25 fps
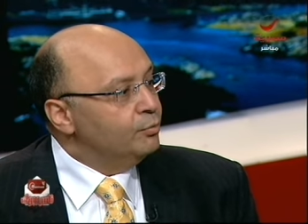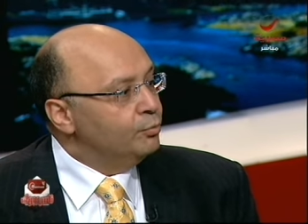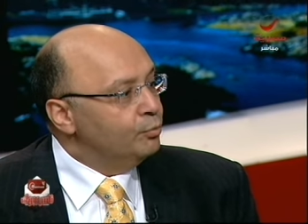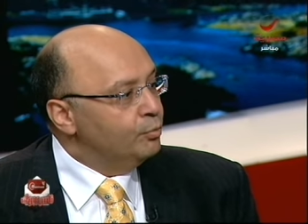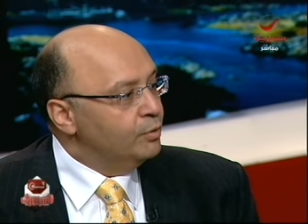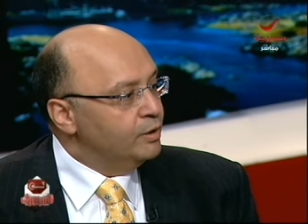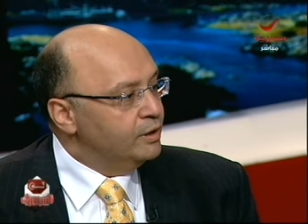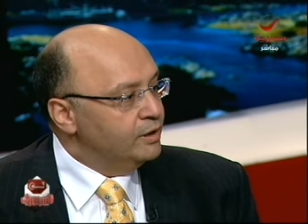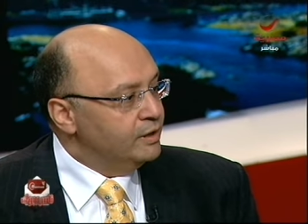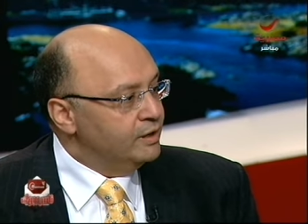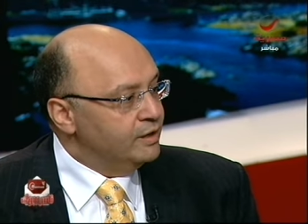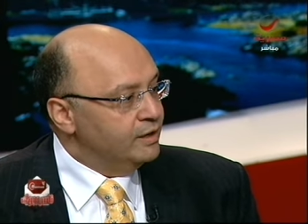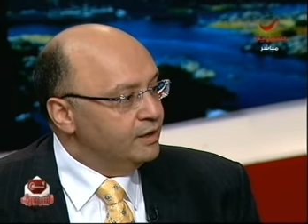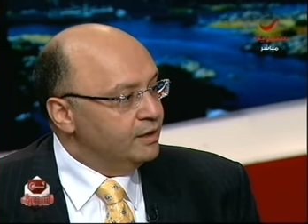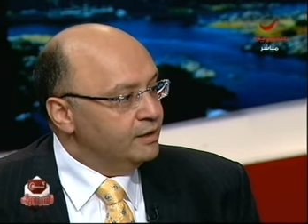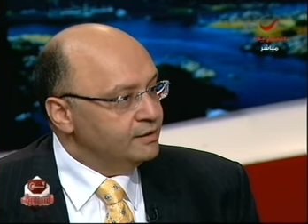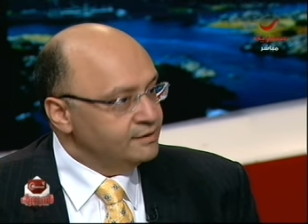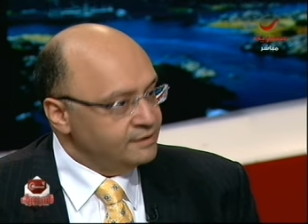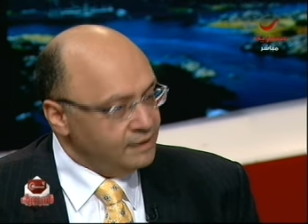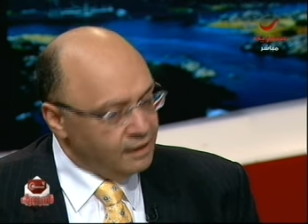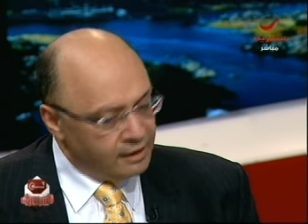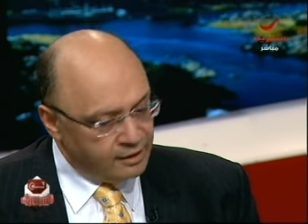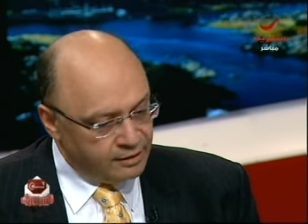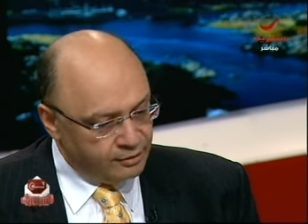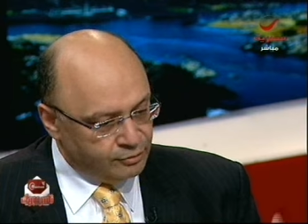
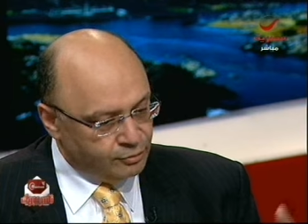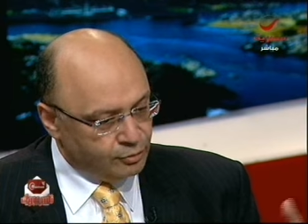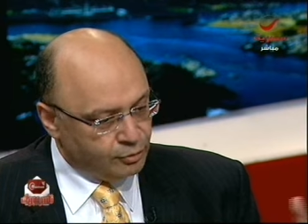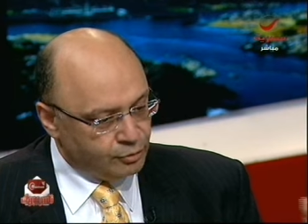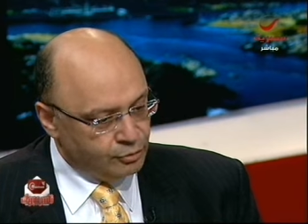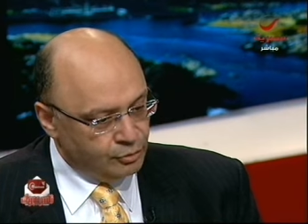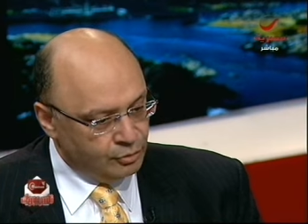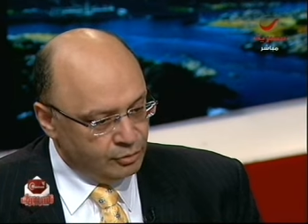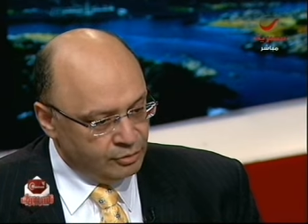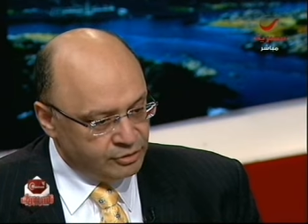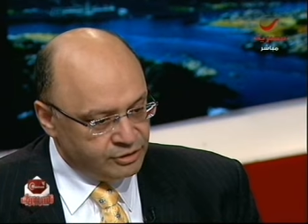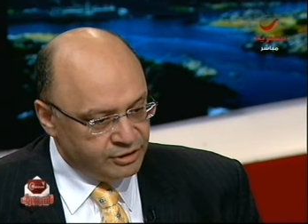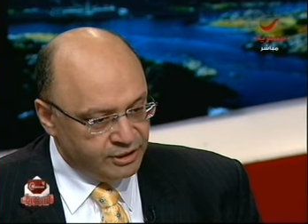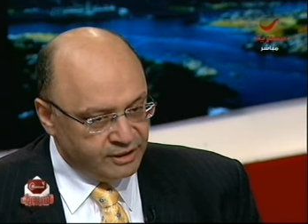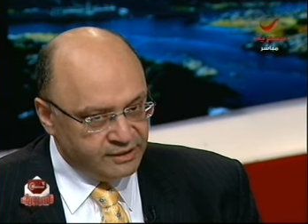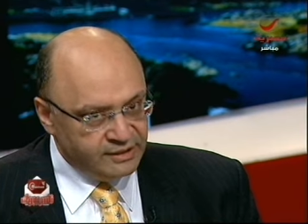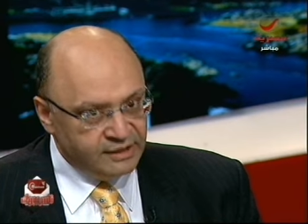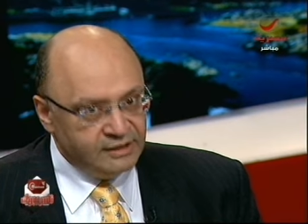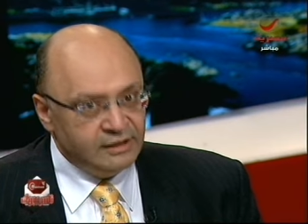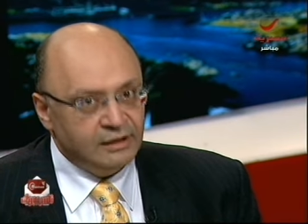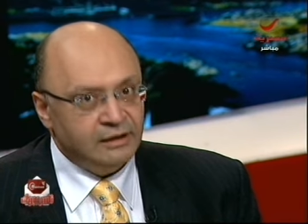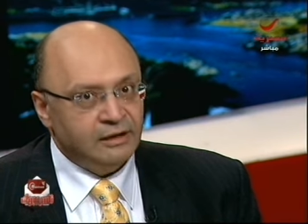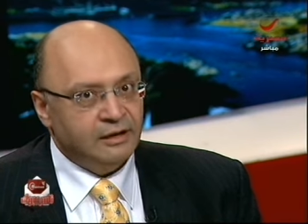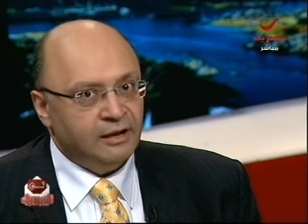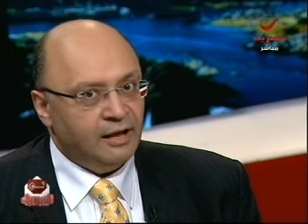وظهرت تكنولوجيا
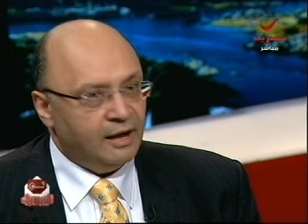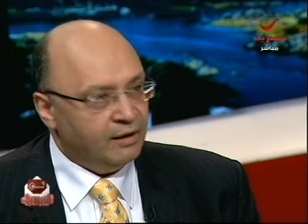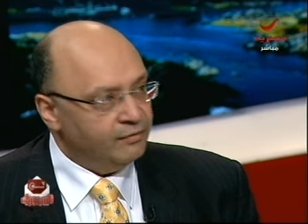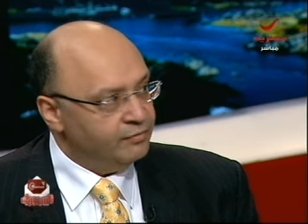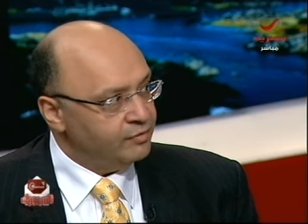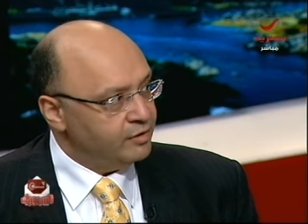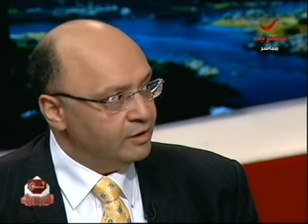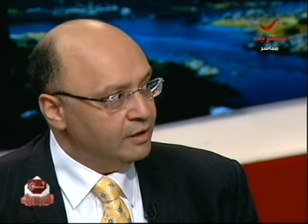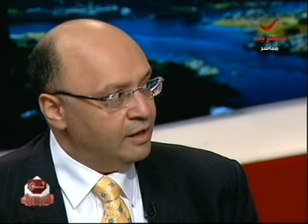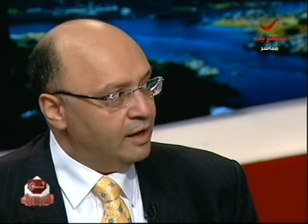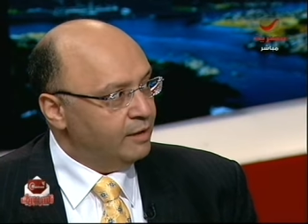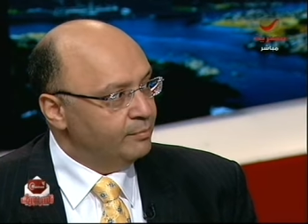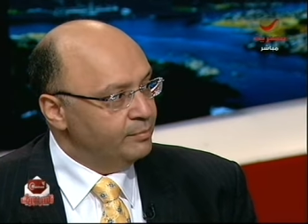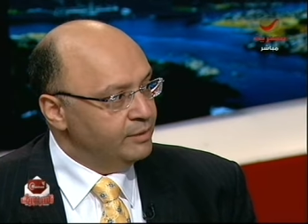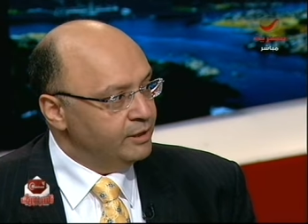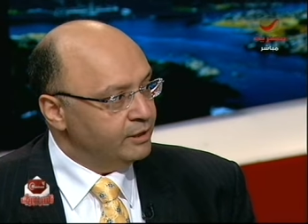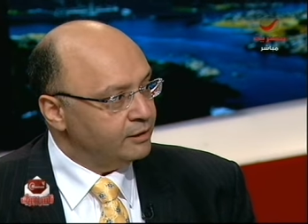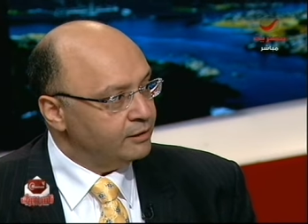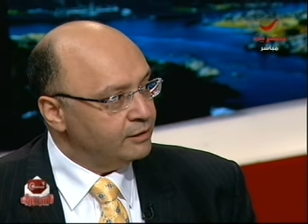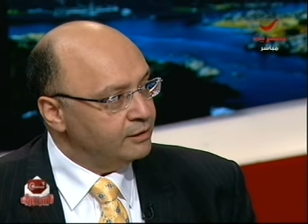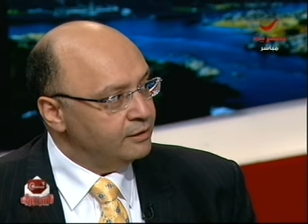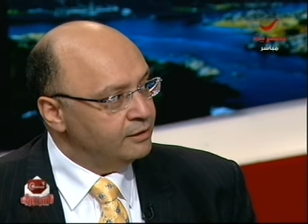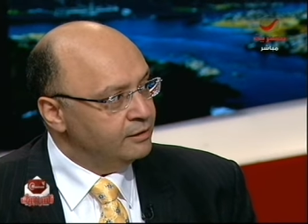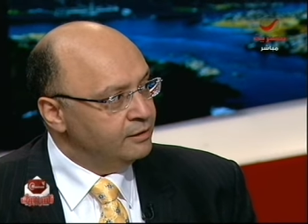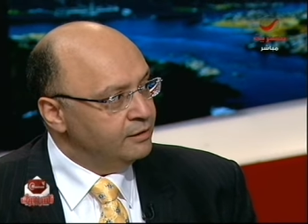جديده للحفر
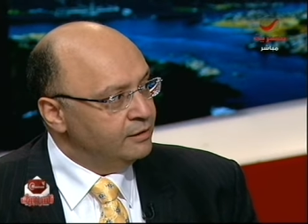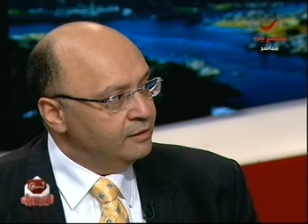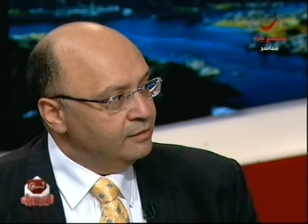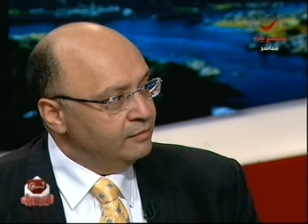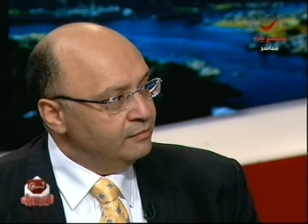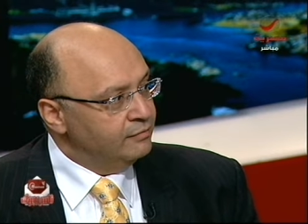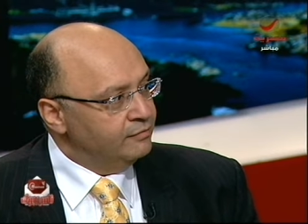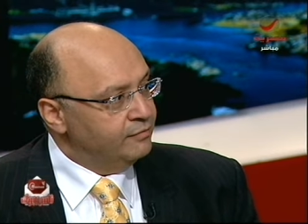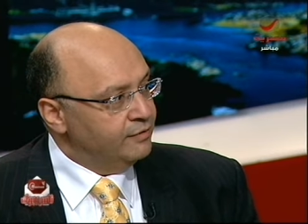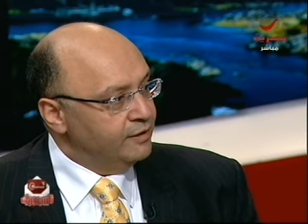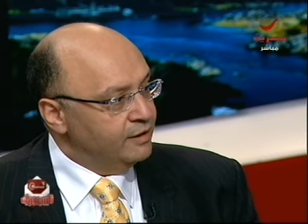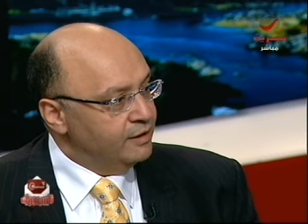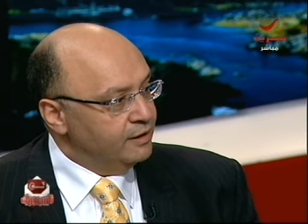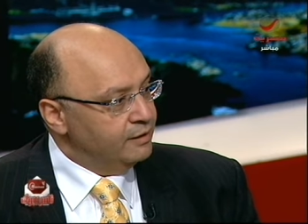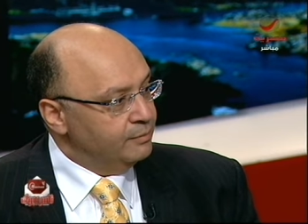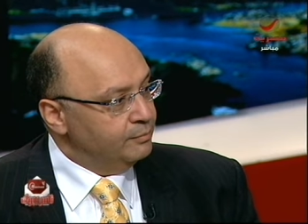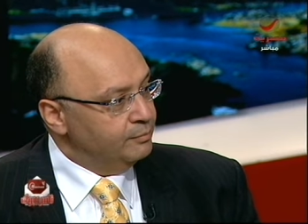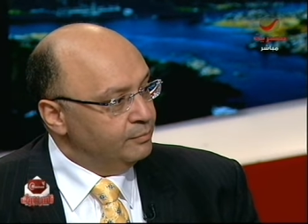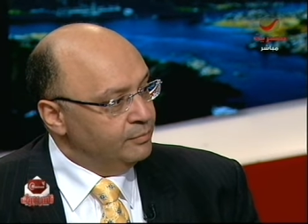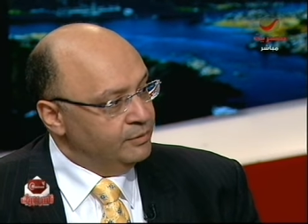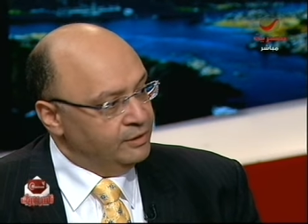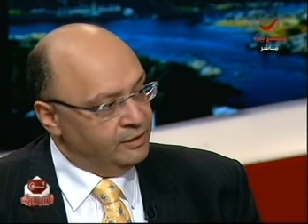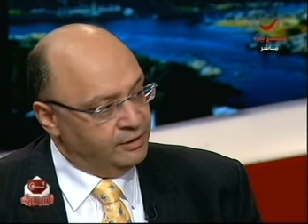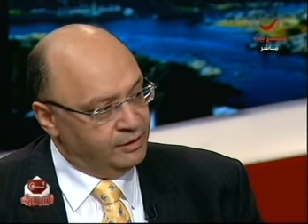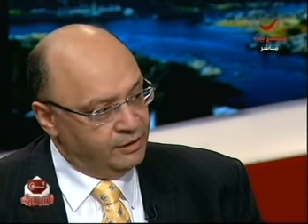العميق
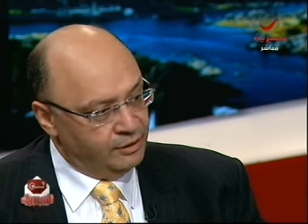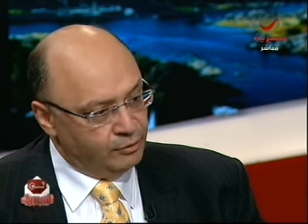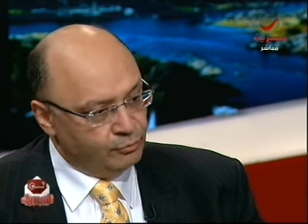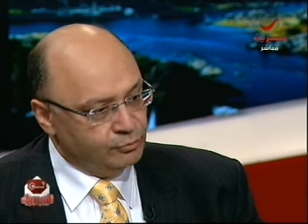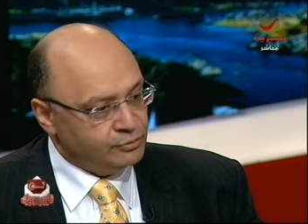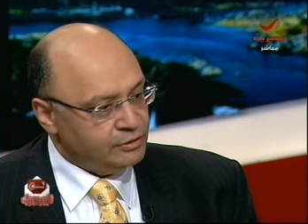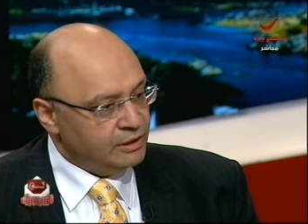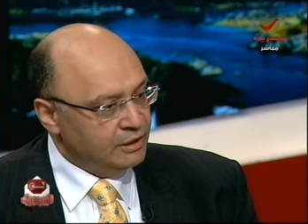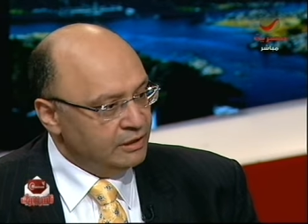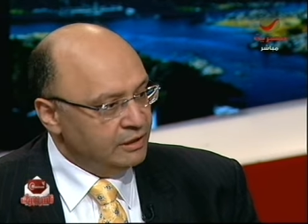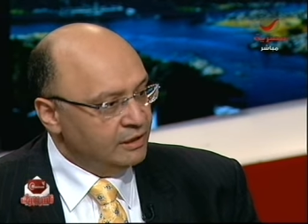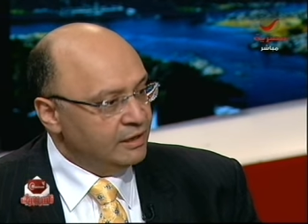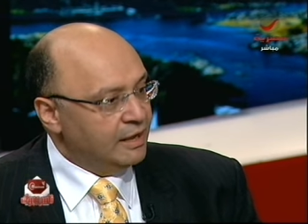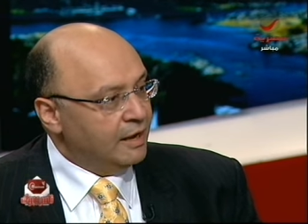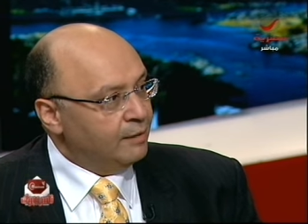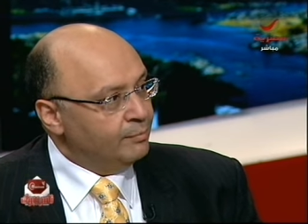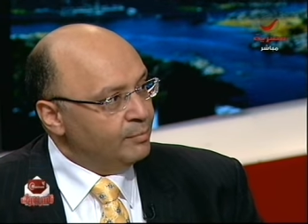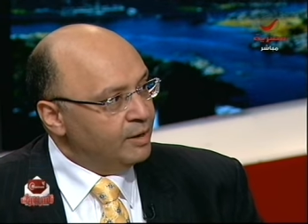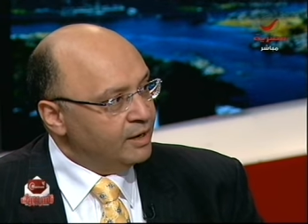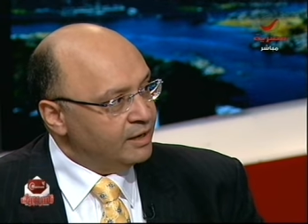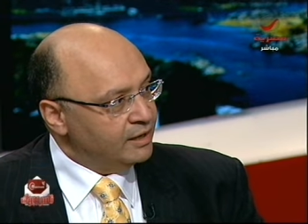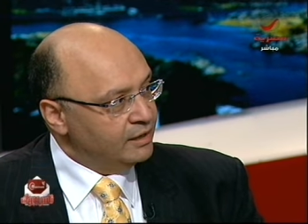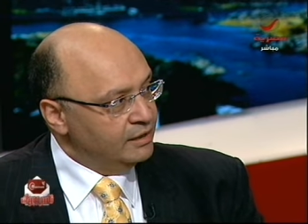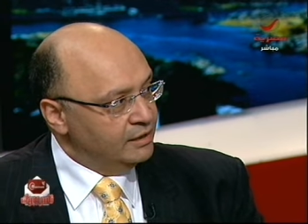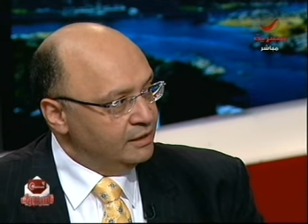فيوصل
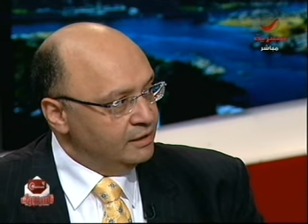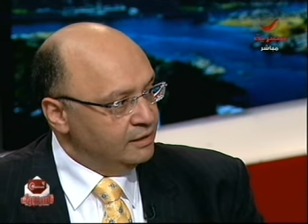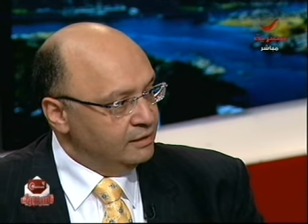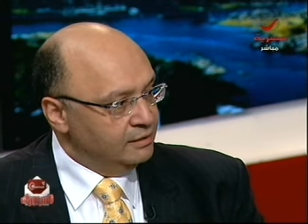للاعماق